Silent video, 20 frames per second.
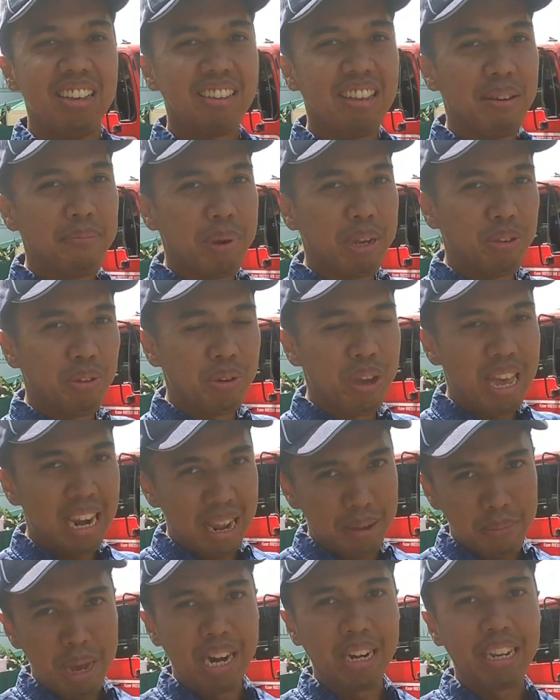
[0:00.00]
sama juga
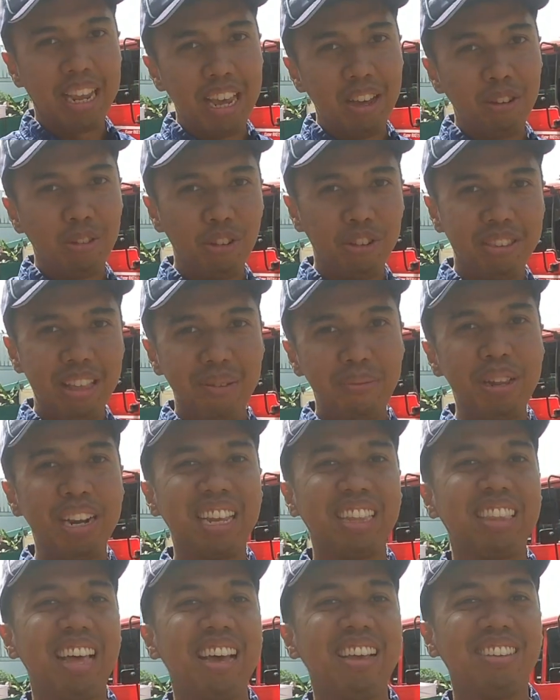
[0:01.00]
lebarnya
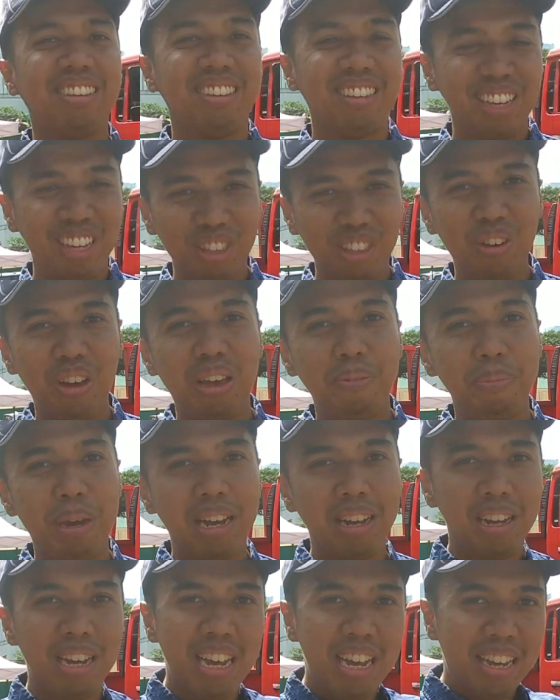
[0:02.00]
stabilitas itu emang